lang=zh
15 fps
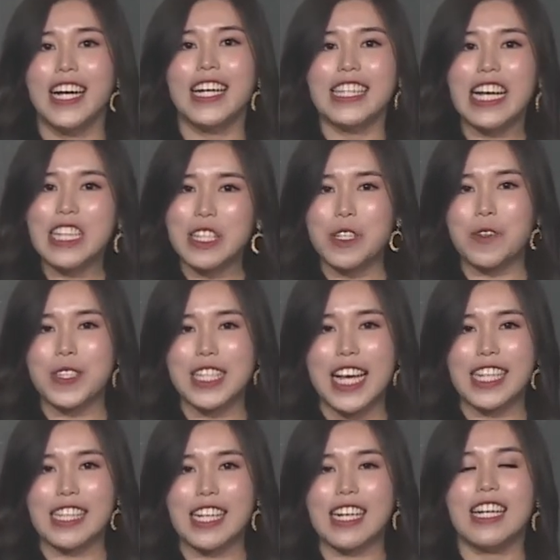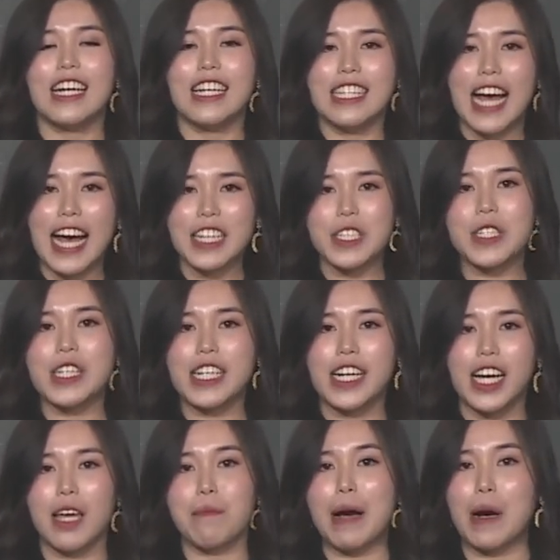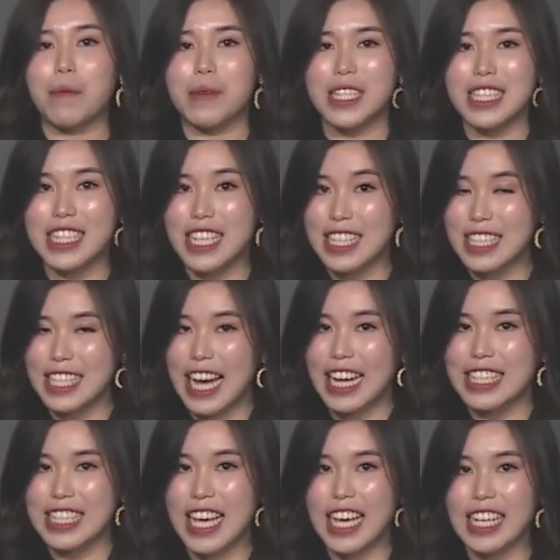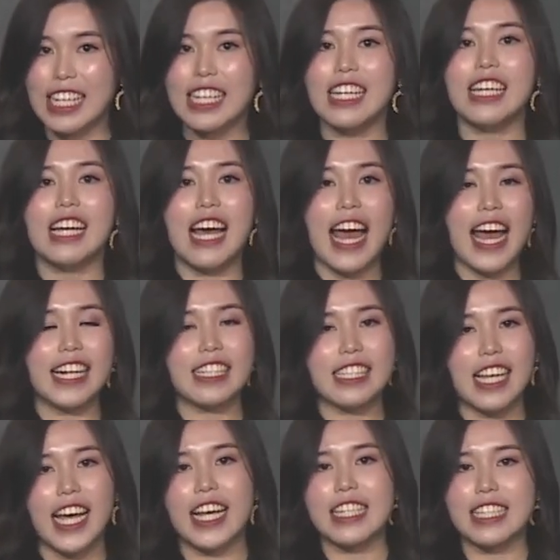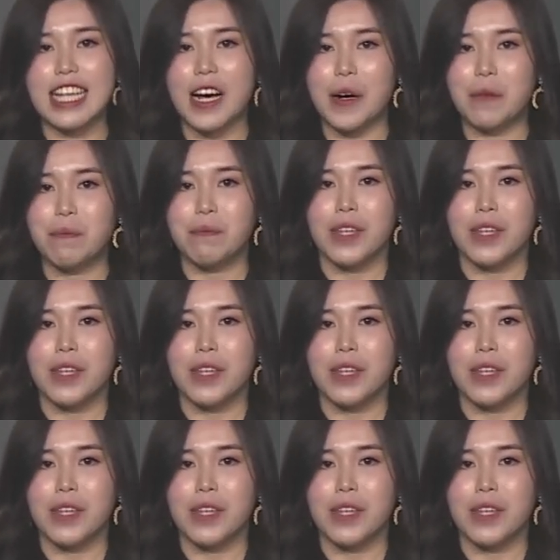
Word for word: 那首先呢，它是可以帮我们增加这个 NK cell。